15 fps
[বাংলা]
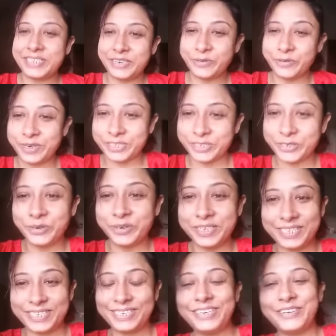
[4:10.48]
ফেসটা ওয়াশ
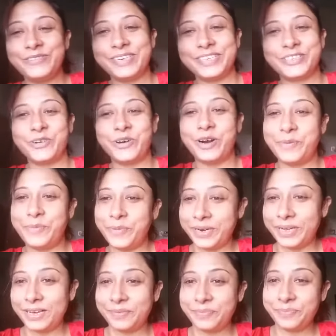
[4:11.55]
করেছি ওয়াশ করার
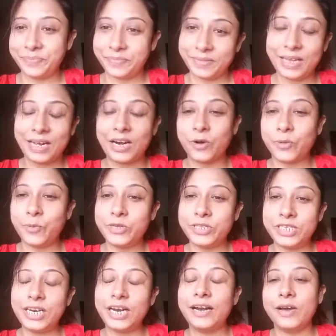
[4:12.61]
পরে এরকম
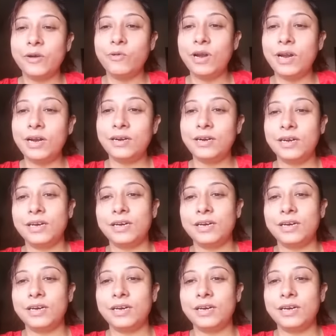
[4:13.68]
হয়েছে এটা রেগুলার